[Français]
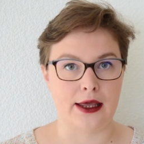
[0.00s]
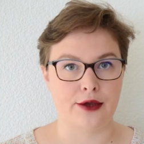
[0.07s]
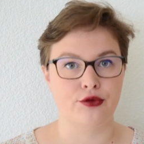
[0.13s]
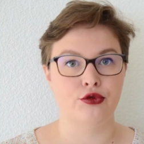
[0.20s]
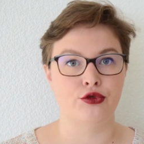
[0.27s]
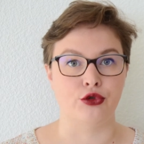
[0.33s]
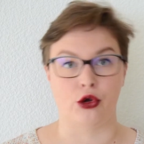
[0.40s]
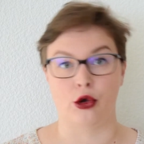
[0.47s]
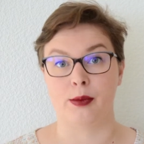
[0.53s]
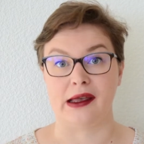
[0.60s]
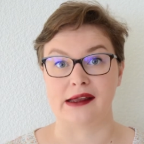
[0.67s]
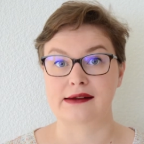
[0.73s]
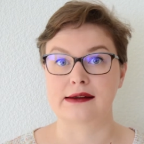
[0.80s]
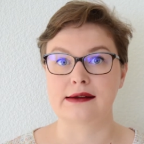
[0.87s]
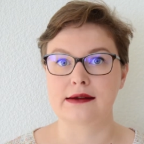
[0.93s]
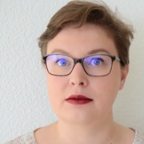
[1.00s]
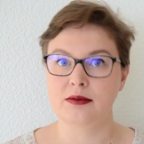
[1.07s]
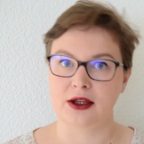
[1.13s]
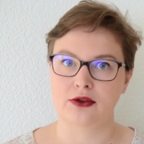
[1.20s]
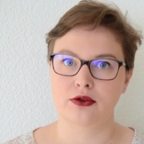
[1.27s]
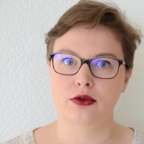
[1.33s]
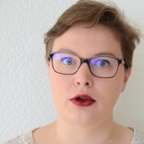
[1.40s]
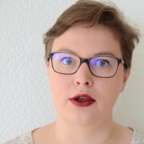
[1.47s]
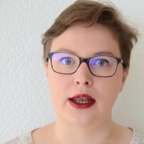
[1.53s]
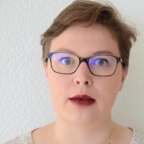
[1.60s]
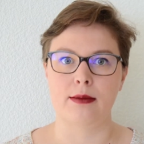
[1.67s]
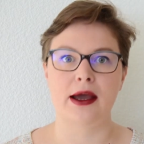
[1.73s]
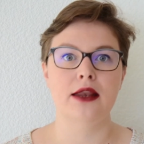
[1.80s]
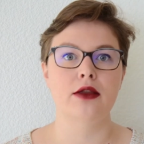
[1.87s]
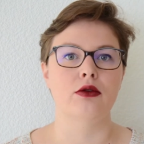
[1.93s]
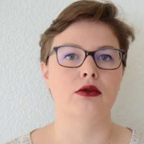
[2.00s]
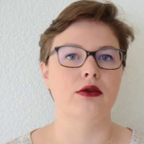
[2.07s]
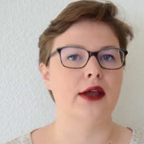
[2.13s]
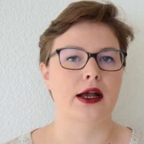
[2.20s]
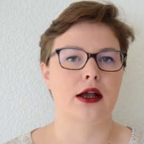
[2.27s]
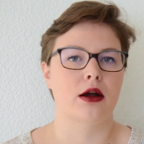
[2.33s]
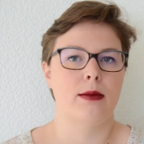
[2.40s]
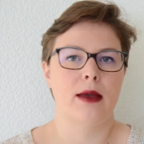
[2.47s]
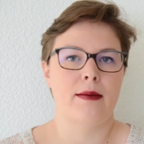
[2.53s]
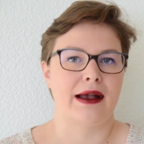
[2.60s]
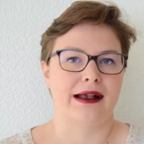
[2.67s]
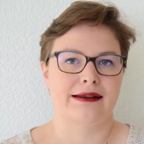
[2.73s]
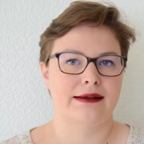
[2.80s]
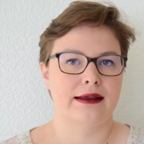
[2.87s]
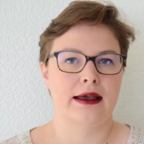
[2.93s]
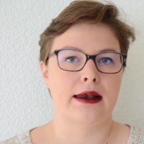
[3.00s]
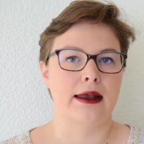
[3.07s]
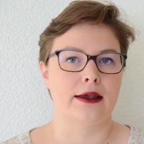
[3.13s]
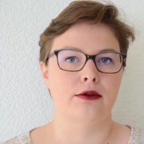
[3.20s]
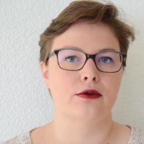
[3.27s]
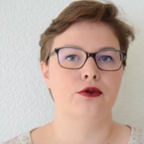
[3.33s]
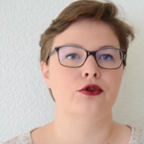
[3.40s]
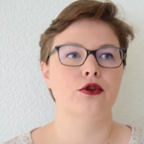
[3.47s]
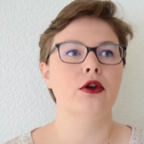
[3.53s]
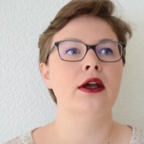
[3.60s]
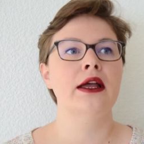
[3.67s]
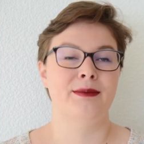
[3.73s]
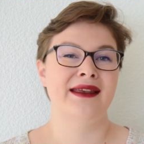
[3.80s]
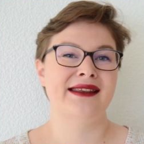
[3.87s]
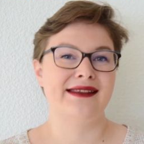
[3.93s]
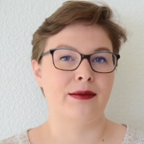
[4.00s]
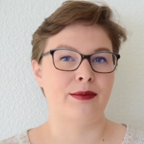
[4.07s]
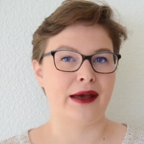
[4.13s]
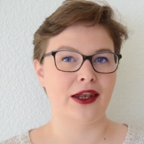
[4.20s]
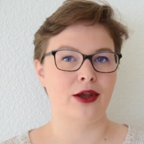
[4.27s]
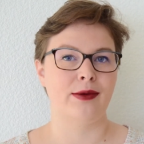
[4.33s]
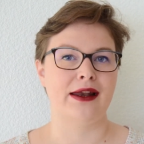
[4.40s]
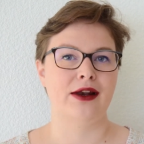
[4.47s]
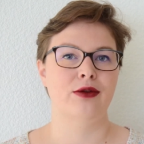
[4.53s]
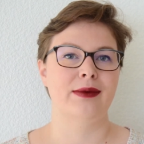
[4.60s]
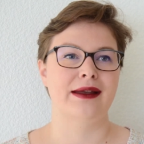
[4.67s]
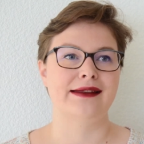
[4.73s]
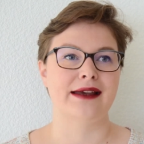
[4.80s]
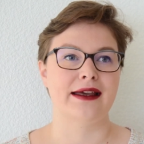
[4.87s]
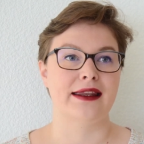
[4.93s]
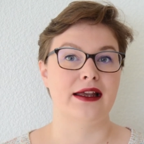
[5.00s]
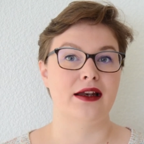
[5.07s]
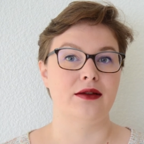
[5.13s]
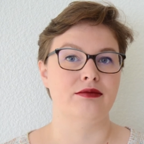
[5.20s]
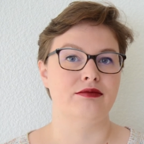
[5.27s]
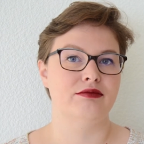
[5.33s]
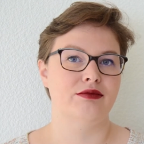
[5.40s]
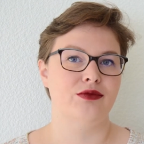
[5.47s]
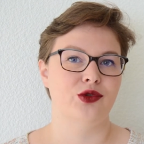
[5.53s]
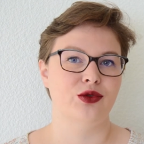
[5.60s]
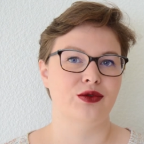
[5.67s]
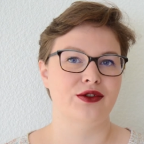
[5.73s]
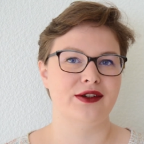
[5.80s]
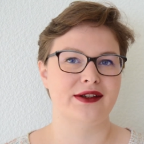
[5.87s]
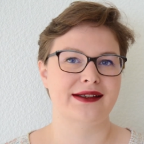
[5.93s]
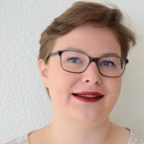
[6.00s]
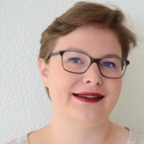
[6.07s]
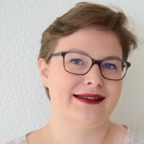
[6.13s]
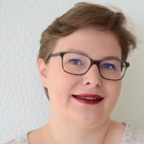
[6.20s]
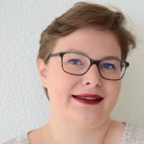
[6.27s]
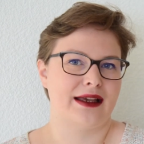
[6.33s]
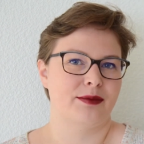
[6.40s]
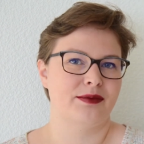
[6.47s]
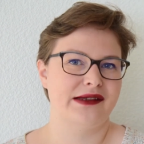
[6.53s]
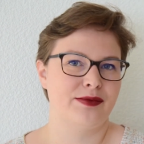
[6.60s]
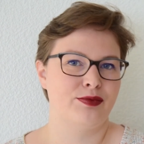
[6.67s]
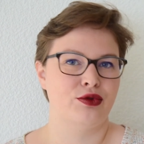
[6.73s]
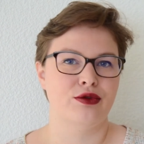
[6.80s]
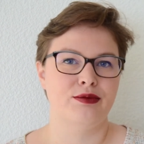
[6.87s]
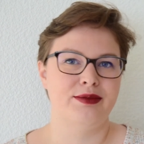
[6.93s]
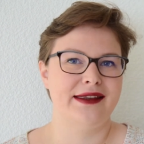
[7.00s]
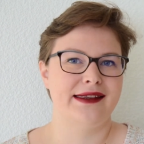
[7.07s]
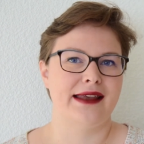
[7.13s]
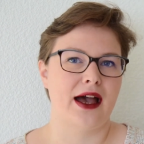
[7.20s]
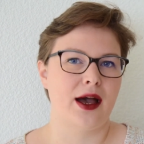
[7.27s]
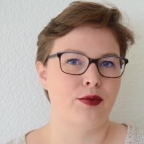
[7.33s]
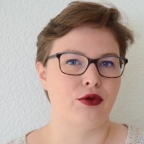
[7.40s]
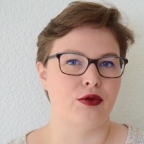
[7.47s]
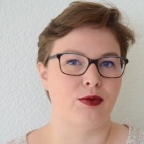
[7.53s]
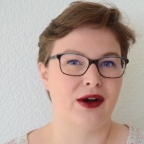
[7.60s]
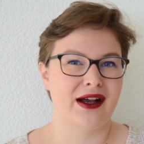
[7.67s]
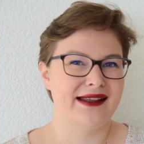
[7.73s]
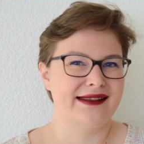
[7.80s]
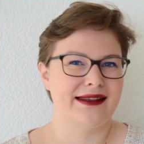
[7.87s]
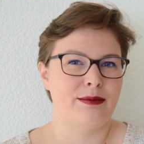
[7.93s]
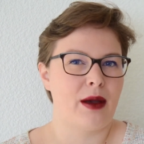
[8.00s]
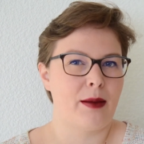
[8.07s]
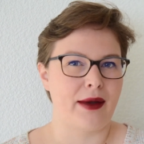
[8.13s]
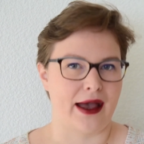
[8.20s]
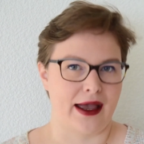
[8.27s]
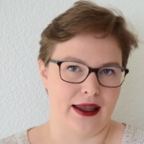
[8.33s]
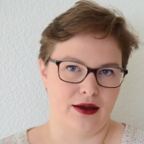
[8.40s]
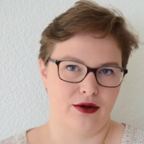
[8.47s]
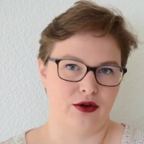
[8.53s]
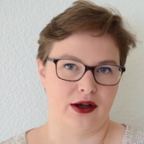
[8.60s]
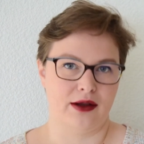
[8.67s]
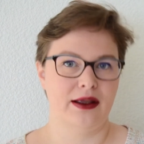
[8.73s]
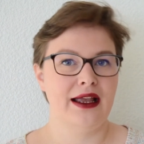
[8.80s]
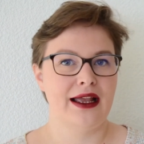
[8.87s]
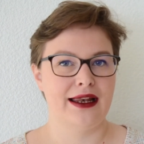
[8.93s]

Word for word: la culture. Parce qu'ici, bien sûr, en Allemagne, on a quand même accès à la culture, mais c'est pas dans ma langue maternelle. Donc c'est un petit peu bizarre pour moi, c'est pas pareil quoi.